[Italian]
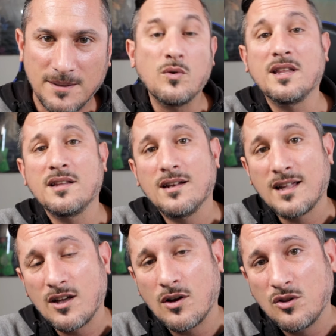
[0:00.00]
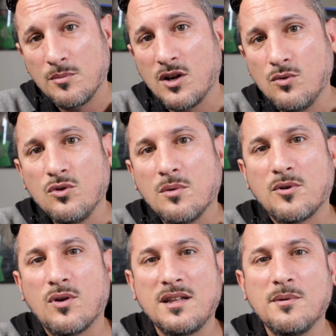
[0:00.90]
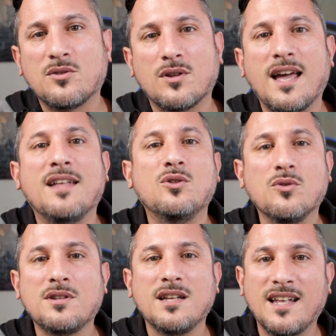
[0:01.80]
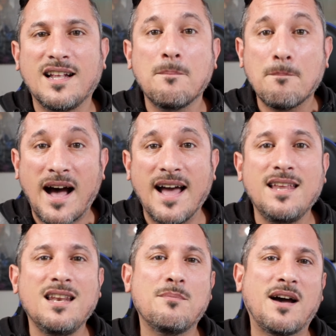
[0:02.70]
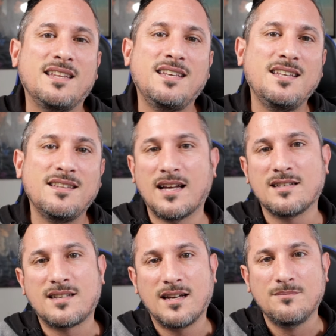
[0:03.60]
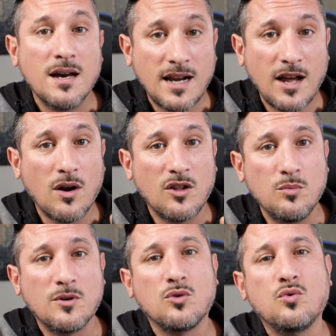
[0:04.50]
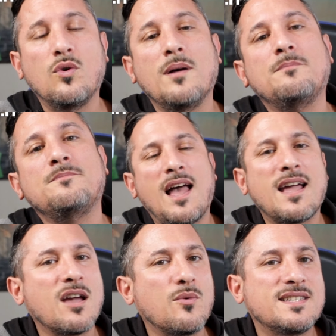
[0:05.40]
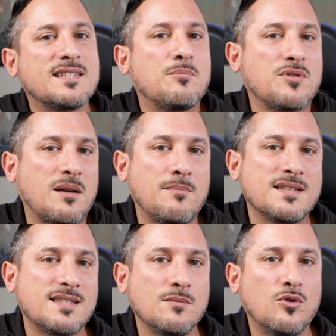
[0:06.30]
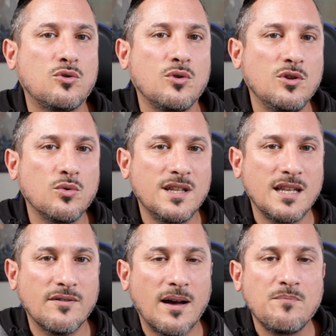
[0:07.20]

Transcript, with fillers: Quindi la regola numero uno per un animatore è non tenere mai le mani in tasca. Regola numero 2, anche questa potrebbe essere molto intuitiva.